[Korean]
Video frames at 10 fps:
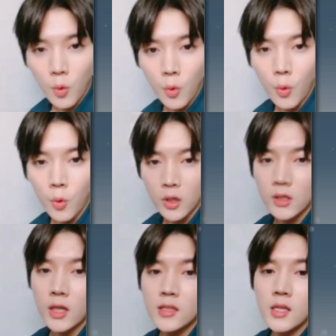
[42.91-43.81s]

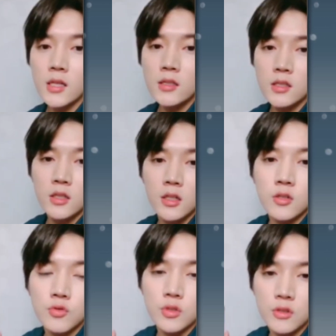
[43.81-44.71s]
곡이 탄생시킬
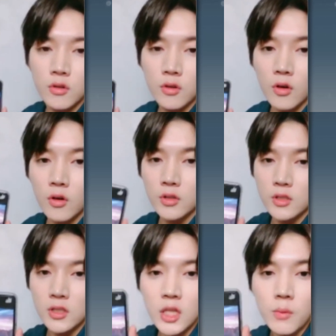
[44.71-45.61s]
수 있었던
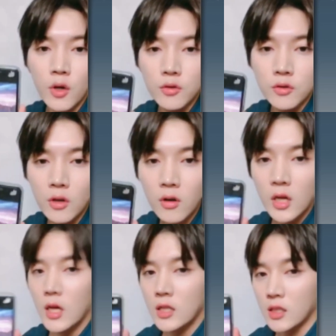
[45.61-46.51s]
그림이거든요.
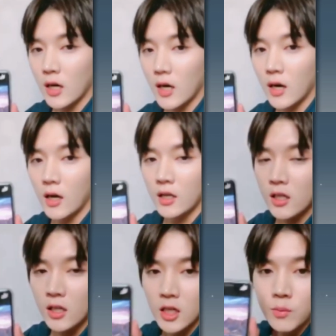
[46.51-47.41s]
제가
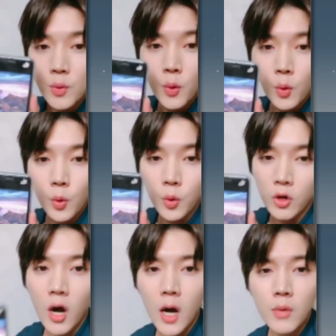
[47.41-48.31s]
이 그림을 보고
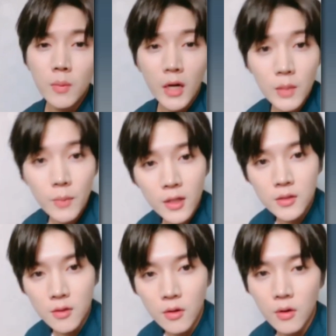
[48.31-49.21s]
영감을 많이
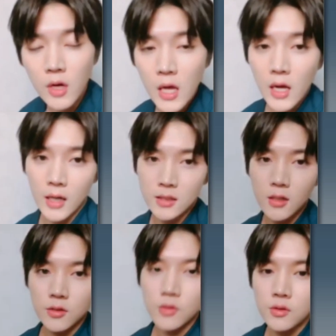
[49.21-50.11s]
받아서 가사를
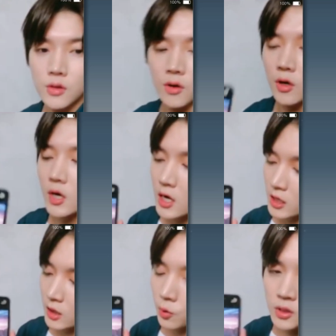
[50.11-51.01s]
썼어요.
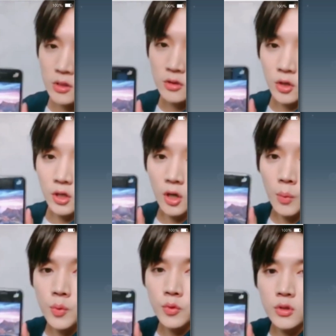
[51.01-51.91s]
이곳에서 저희
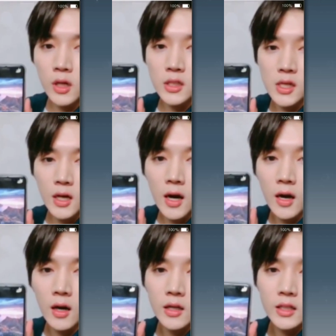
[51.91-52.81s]
러브분들과
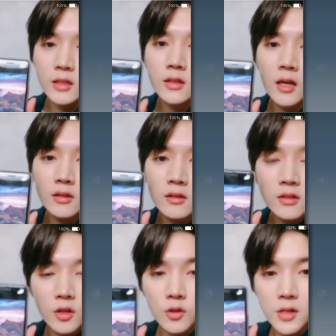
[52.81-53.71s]
제가
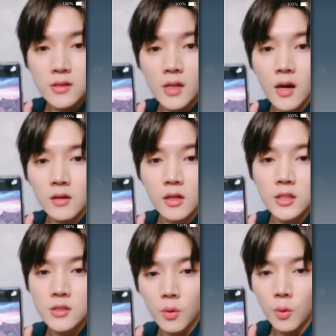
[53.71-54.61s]
있다는 그런 상상을
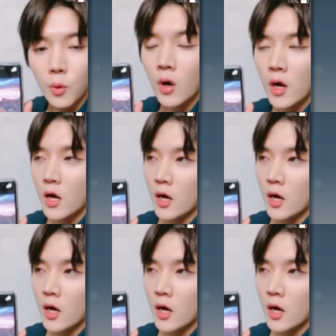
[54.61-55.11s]
했었고,